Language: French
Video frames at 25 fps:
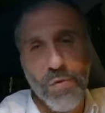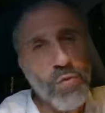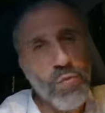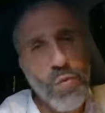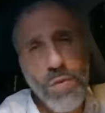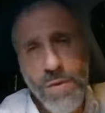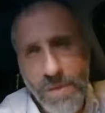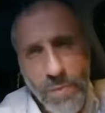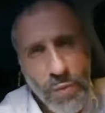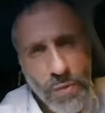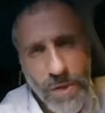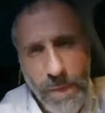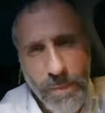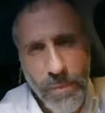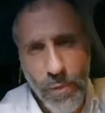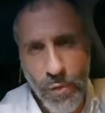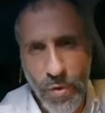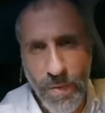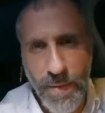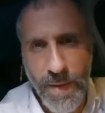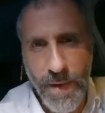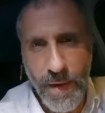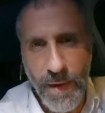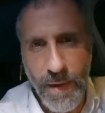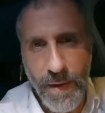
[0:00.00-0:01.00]
tout, est pour le
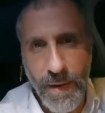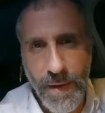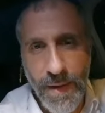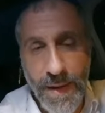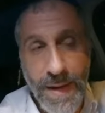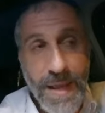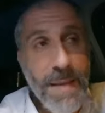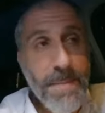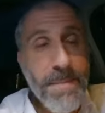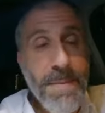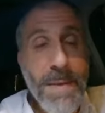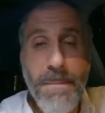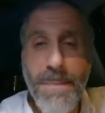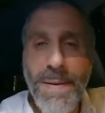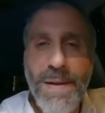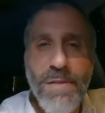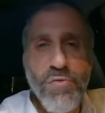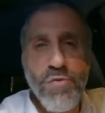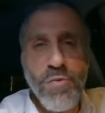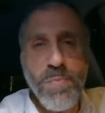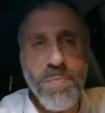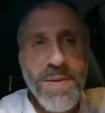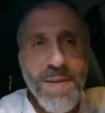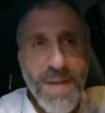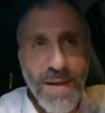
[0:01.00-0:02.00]
bien, mais pas
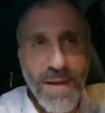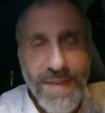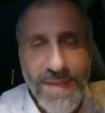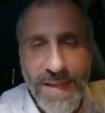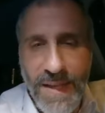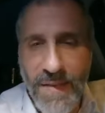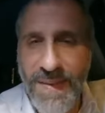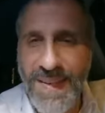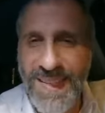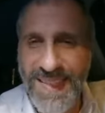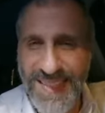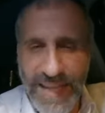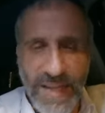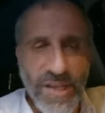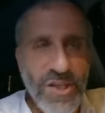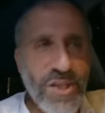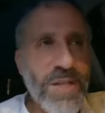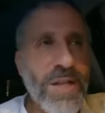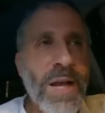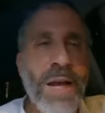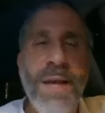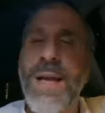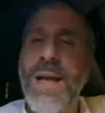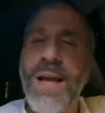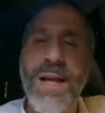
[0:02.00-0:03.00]
du bien qui va se cacher
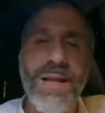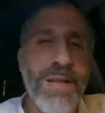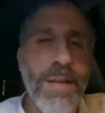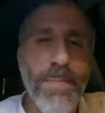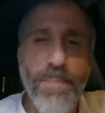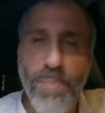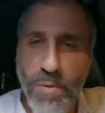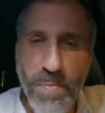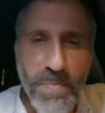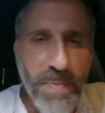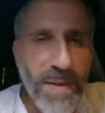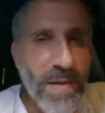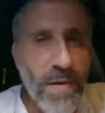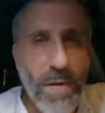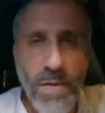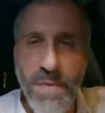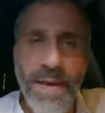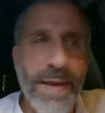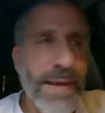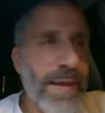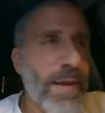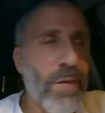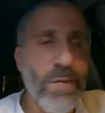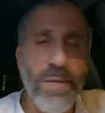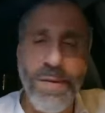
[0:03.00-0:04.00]
derrière un dépôt de bilan,
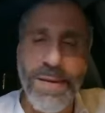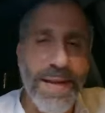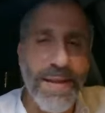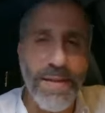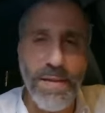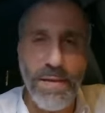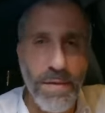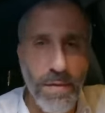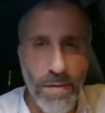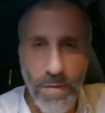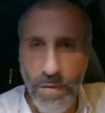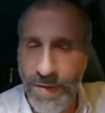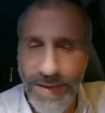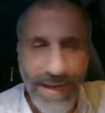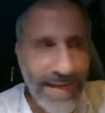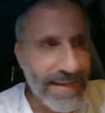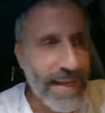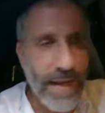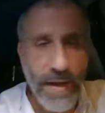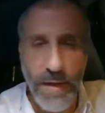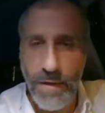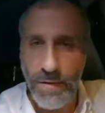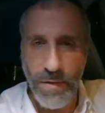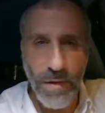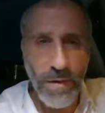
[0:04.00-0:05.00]
derrière une,
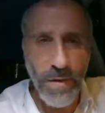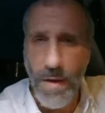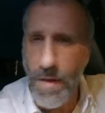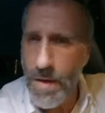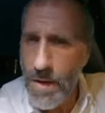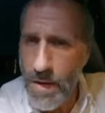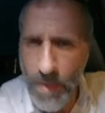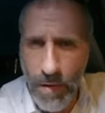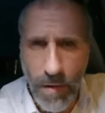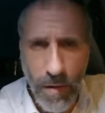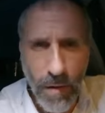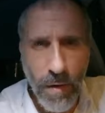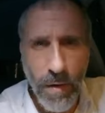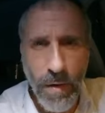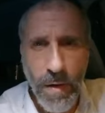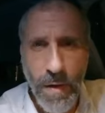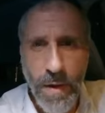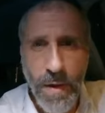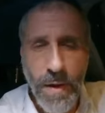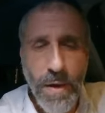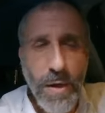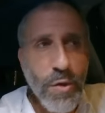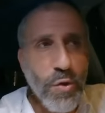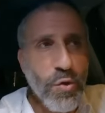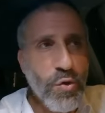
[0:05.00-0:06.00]
cata. Non, non,
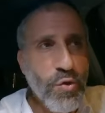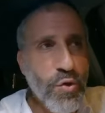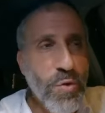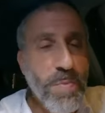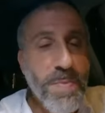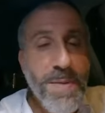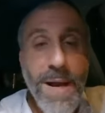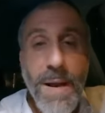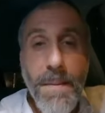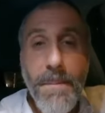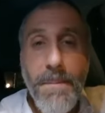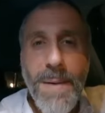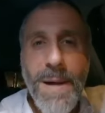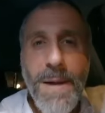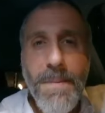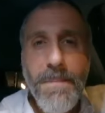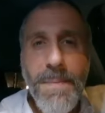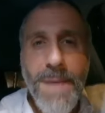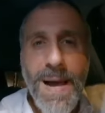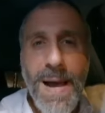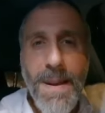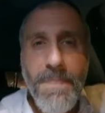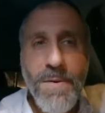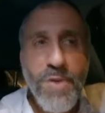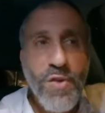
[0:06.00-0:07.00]
du bien
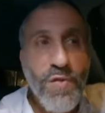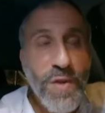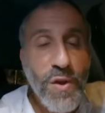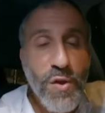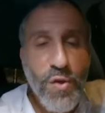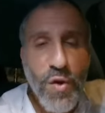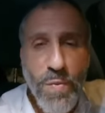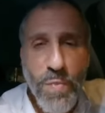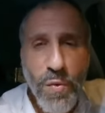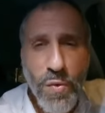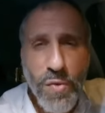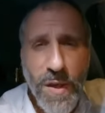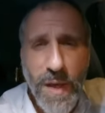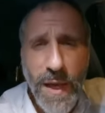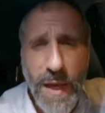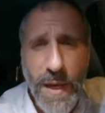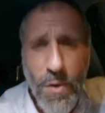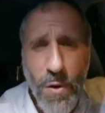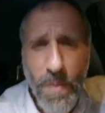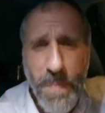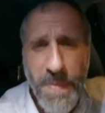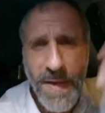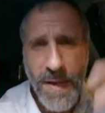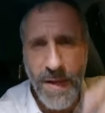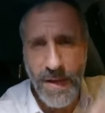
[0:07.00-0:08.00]
palpable, je vais te le montrer le
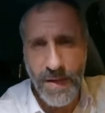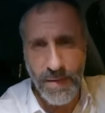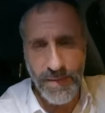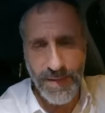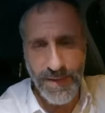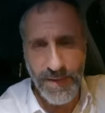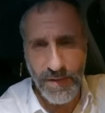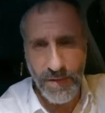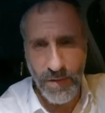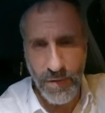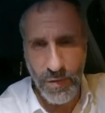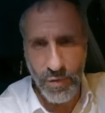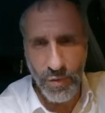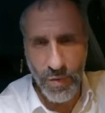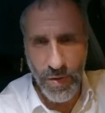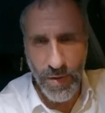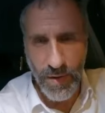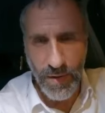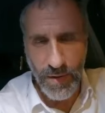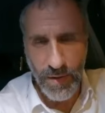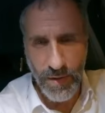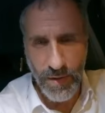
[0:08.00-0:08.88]
bien maintenant, toi.